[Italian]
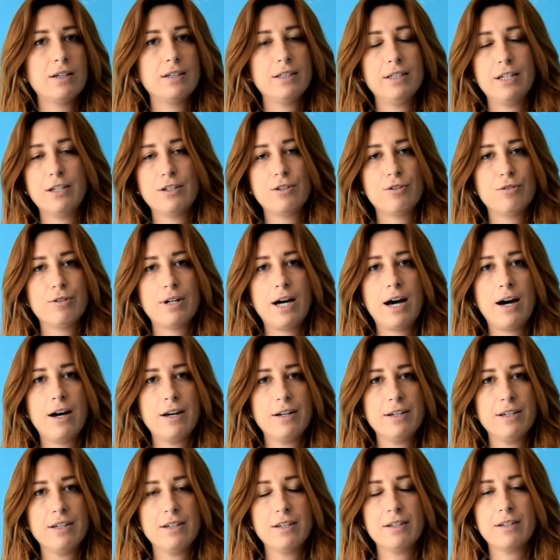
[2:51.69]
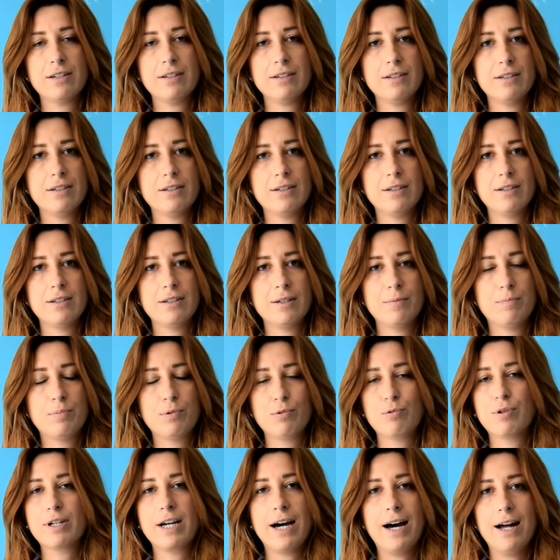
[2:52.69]
negli orari eh,
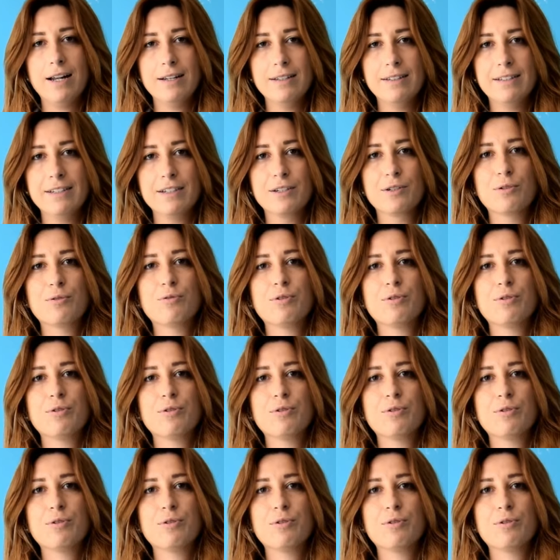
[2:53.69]
più caldi,